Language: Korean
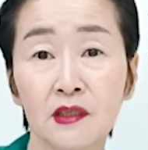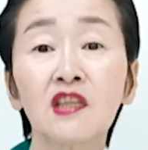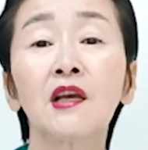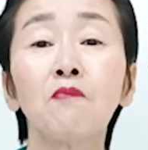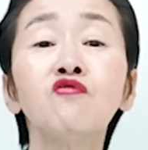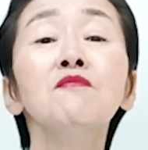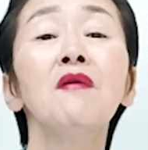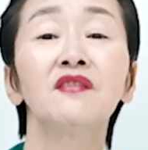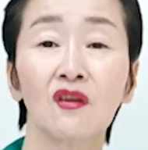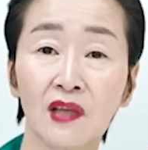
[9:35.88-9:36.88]
그렇게
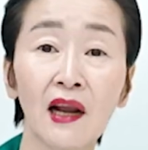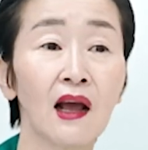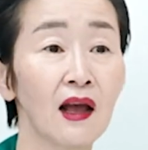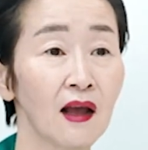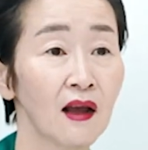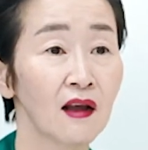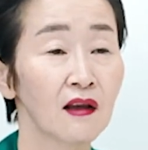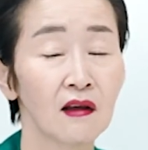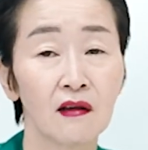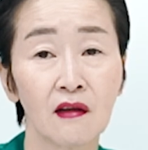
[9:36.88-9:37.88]
풀면서 살아.
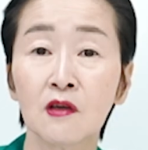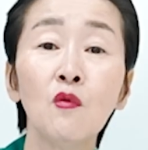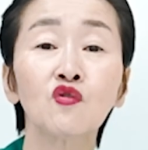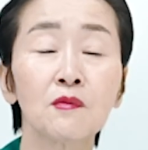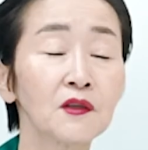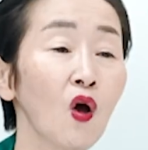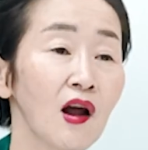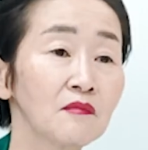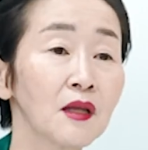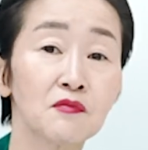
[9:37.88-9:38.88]
그 모습이 더
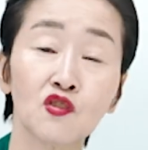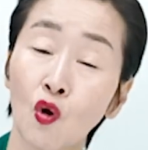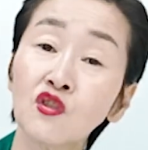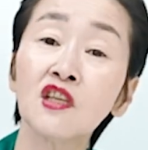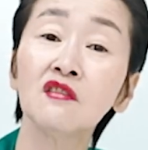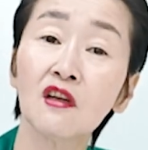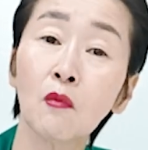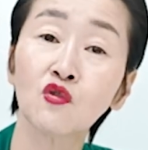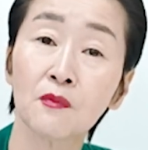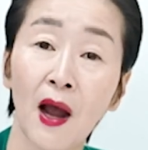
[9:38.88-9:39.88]
아름답지 정치인들
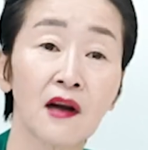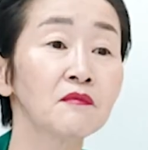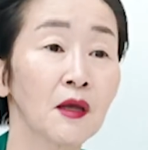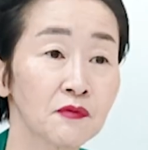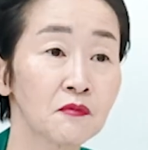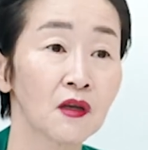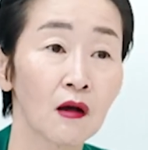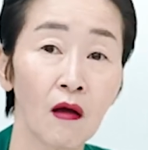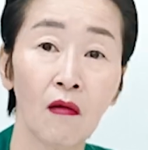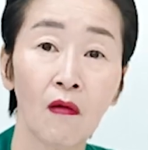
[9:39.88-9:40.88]
모습이
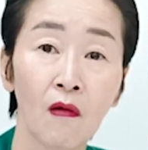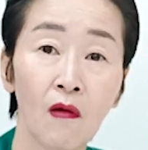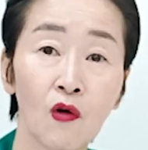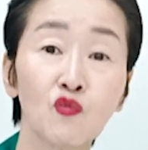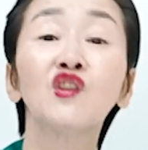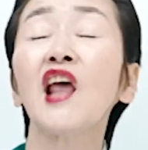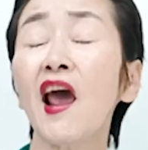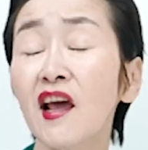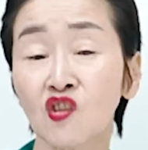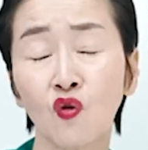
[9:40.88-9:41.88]
아름답습니까? 위대해
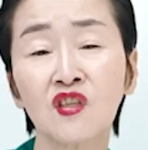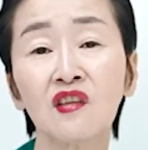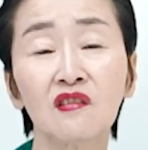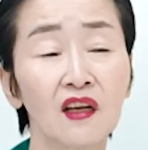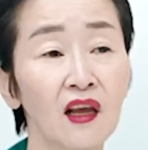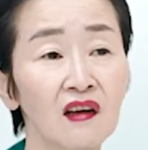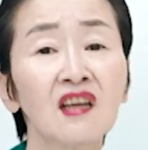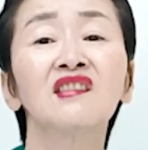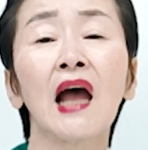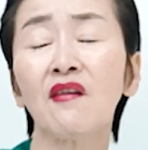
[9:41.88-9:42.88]
정치인들이
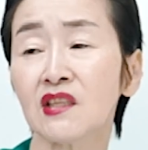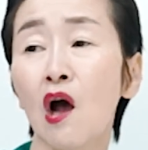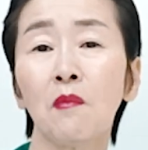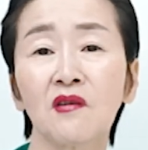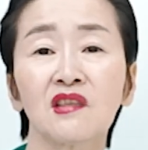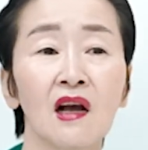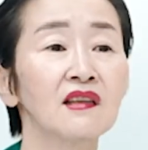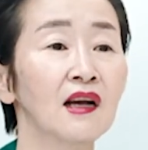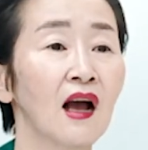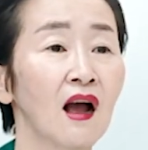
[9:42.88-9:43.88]
그따위 사고
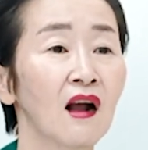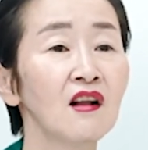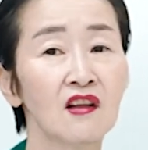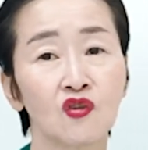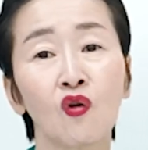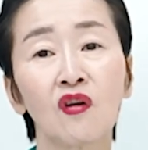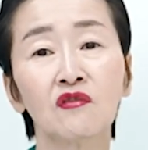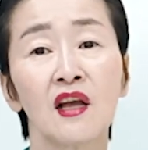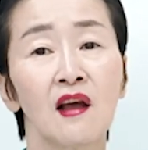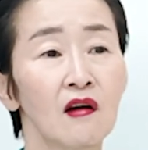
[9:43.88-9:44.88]
방식하니까 저런
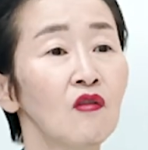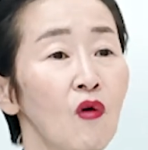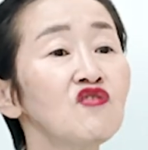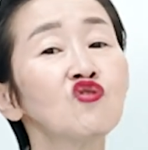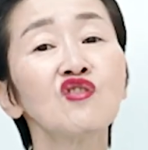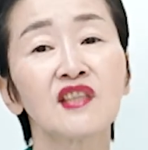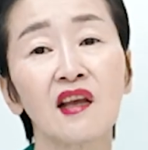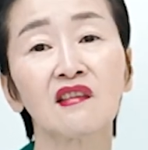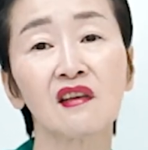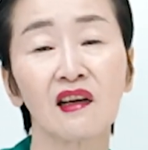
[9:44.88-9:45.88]
어, 원숭이
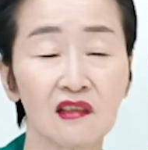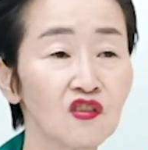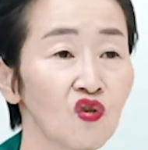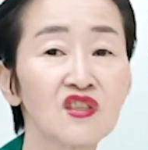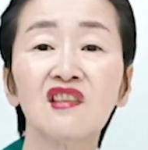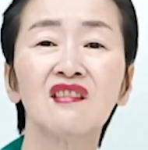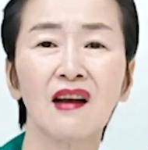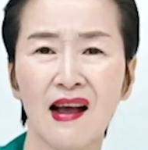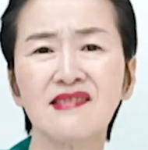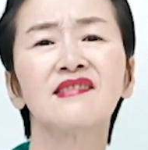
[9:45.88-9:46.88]
새끼들 같은
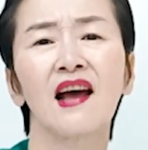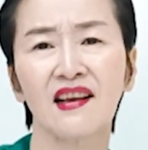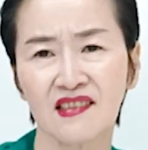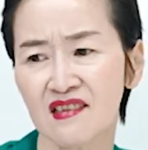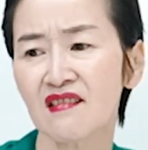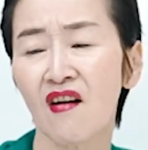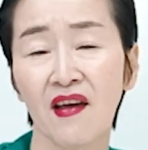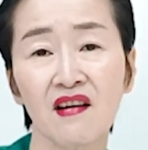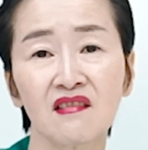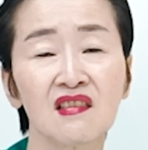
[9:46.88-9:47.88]
정치인들이 안 사라지는
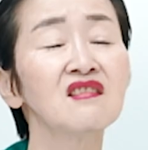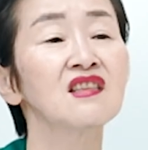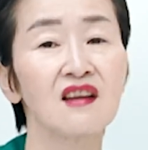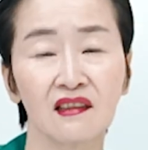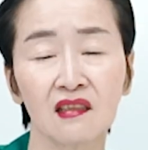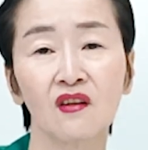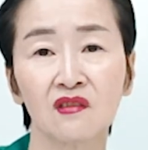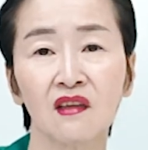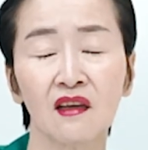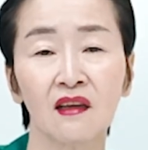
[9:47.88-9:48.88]
거예요 등신 같은
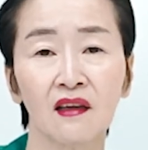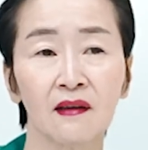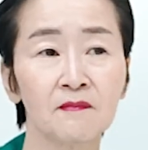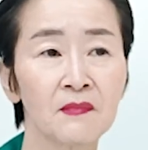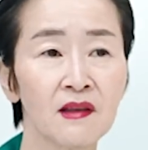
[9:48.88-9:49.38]
것들이